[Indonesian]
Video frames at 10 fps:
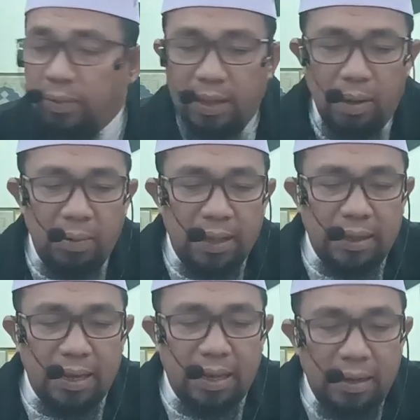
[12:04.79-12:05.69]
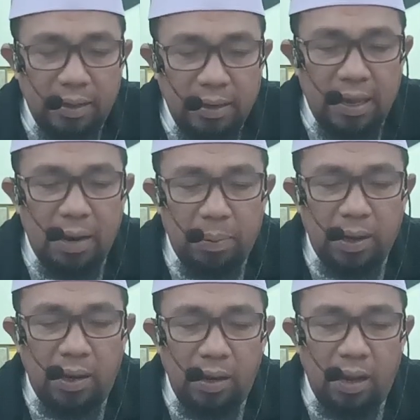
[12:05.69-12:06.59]
ya mengatakan di
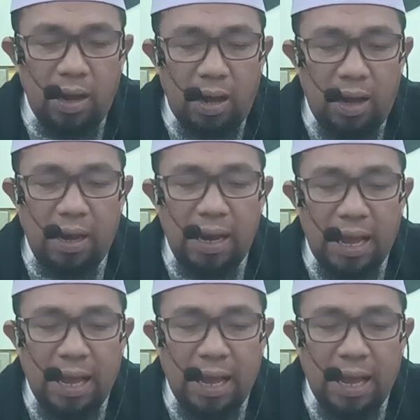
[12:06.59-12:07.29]
hadapan Allah qala